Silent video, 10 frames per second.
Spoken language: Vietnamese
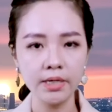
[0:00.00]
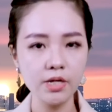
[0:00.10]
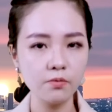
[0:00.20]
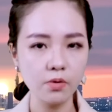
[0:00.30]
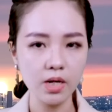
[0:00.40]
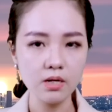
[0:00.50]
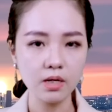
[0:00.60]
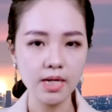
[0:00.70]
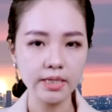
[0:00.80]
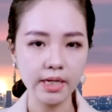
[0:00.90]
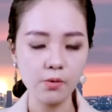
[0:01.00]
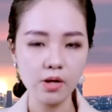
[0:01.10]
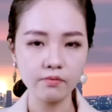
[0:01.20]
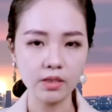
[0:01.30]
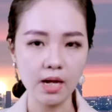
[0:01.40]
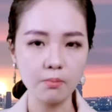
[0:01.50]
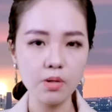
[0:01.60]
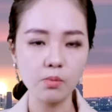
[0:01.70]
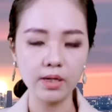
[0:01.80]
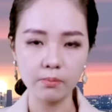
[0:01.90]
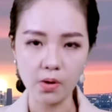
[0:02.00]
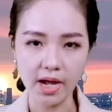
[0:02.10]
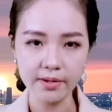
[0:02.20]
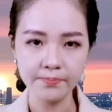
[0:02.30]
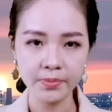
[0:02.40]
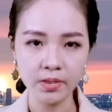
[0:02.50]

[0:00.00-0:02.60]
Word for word: điều vốn đã được lên kế hoạch vào tháng mười một năm ngoái.